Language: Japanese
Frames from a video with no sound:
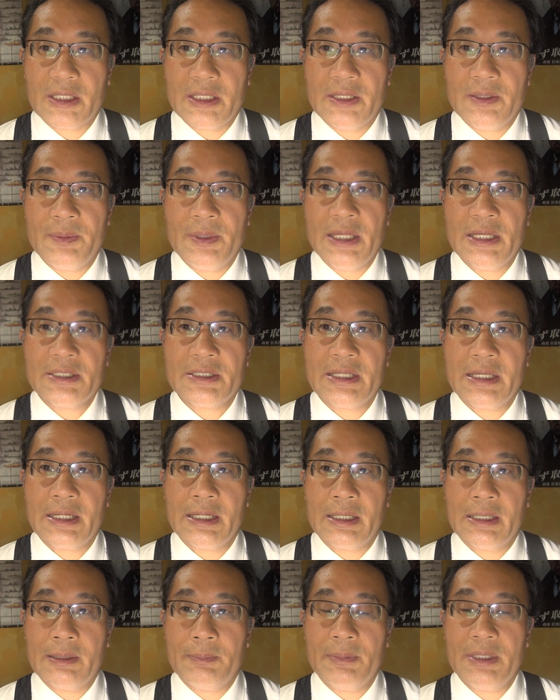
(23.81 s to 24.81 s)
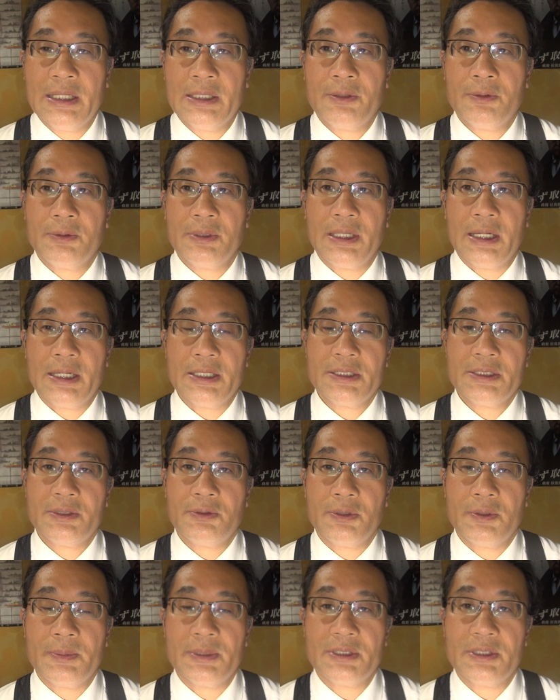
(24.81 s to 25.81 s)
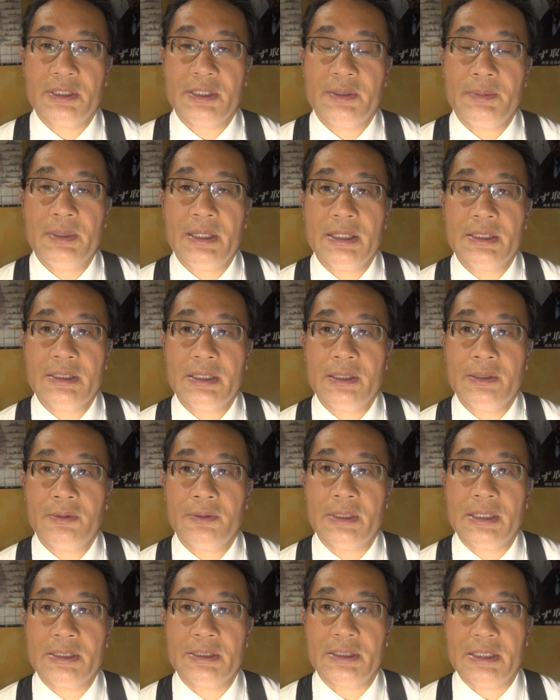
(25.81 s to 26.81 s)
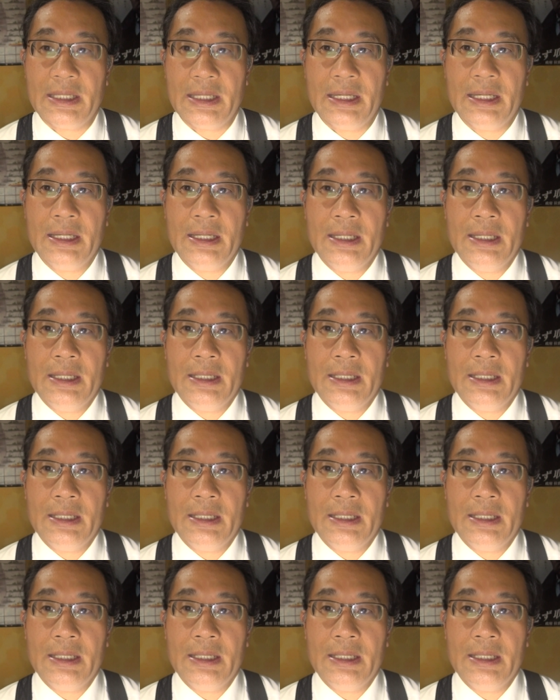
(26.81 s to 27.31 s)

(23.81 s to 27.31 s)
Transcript: 日比谷線港区で走っております日比谷線のですね、